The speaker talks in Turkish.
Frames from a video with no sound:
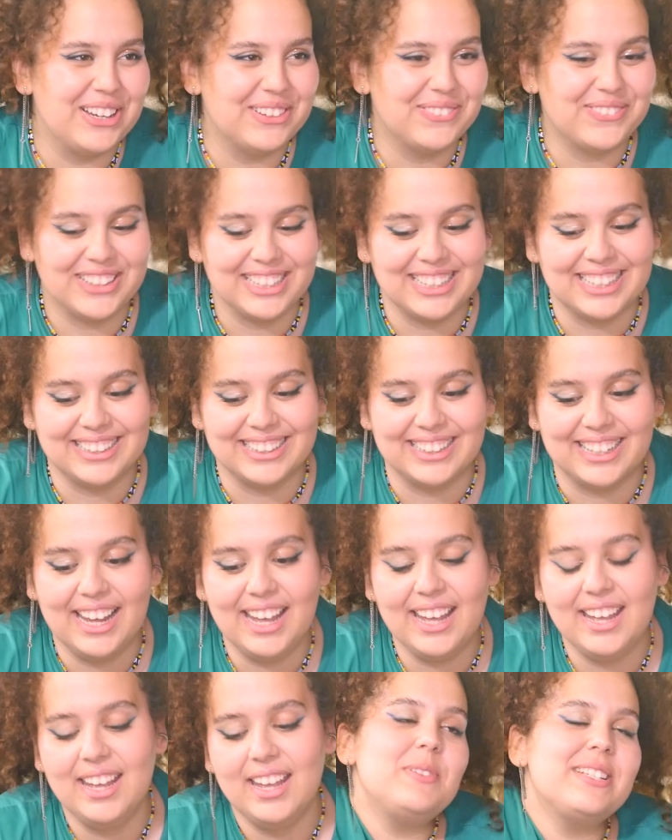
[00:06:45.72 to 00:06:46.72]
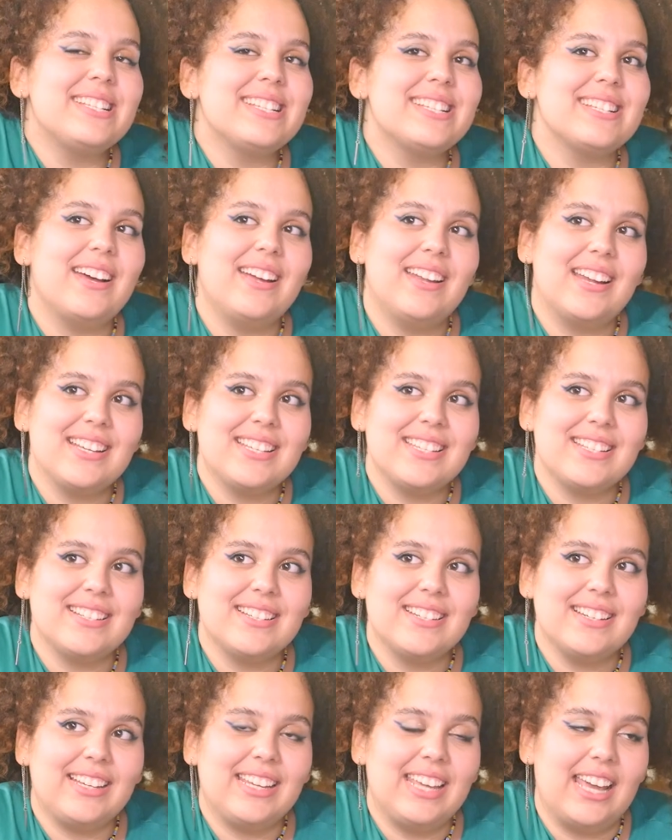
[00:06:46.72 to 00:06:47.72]
böyle falan diye. Biz sizi
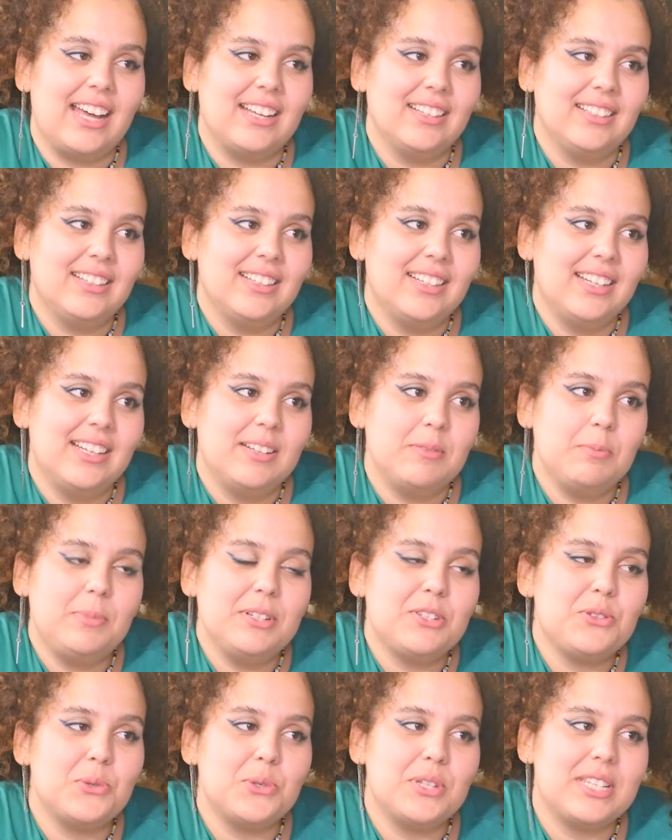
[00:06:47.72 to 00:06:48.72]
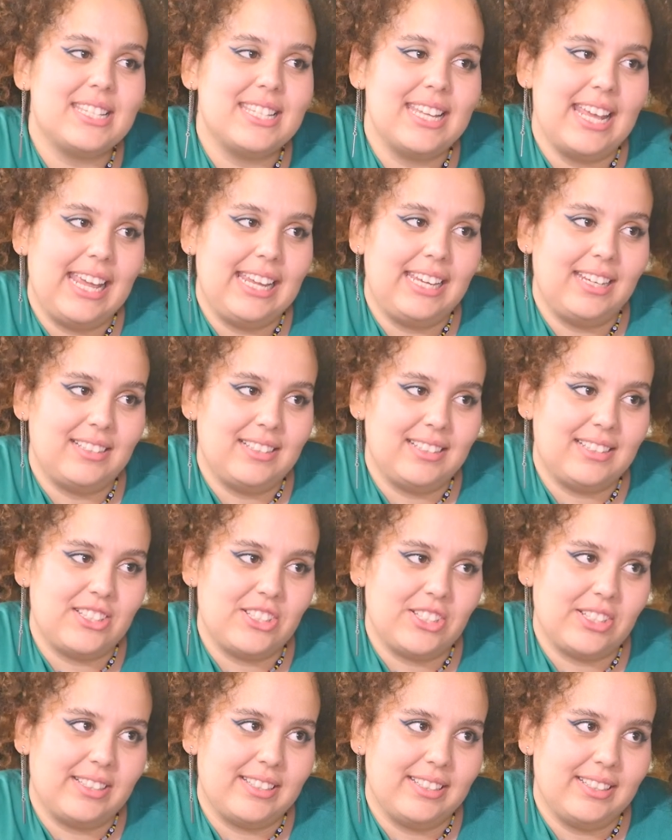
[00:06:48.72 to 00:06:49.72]
araştırırken bir sürü siteye
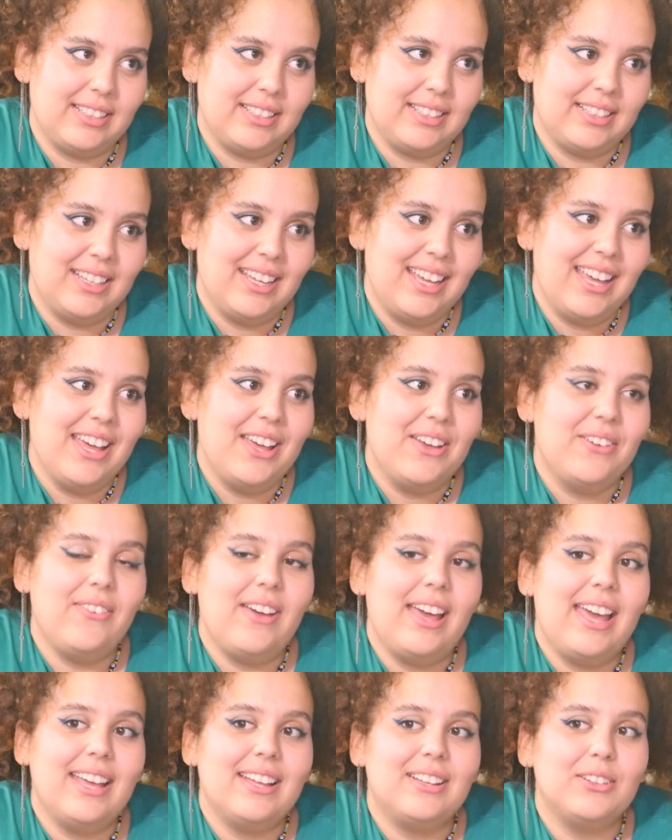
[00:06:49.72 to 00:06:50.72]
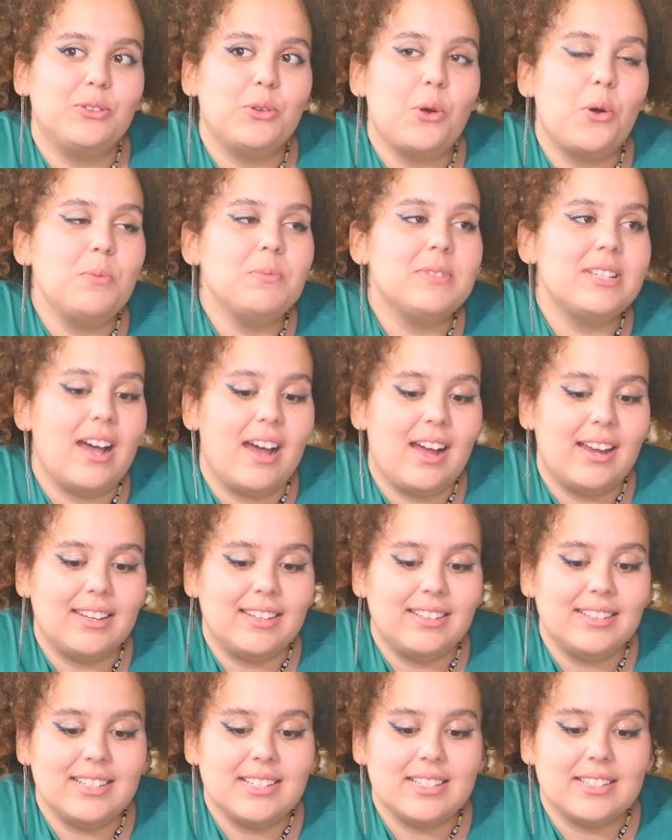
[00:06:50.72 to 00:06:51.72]
girdik çıktık. Ve doğum
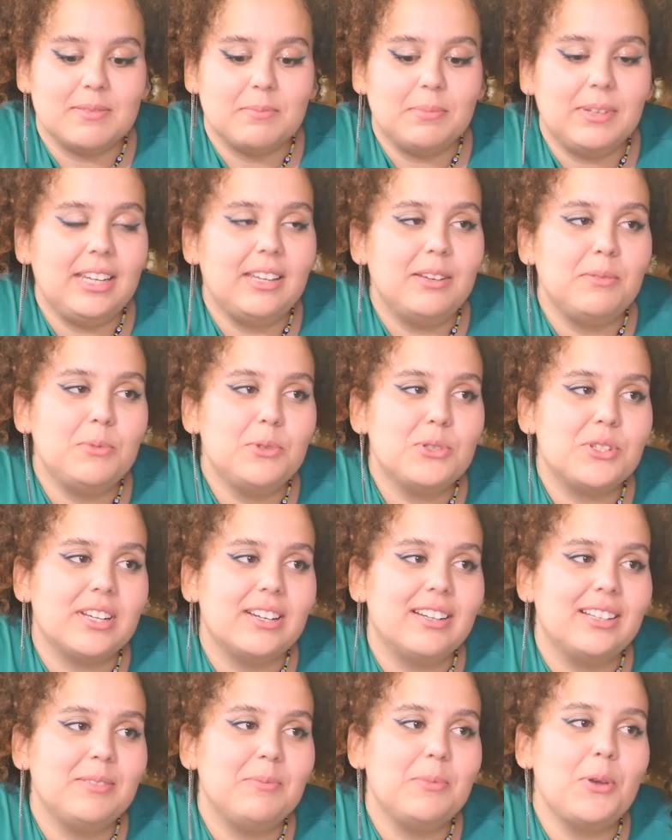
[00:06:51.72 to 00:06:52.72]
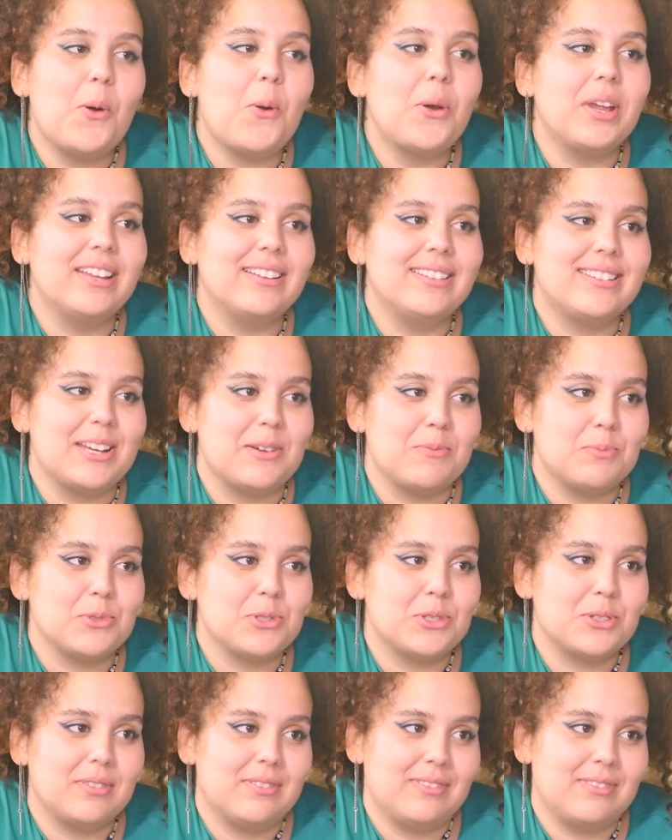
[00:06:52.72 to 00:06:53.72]
tarihiniz bir 23 Aralık bir 17 Temmuz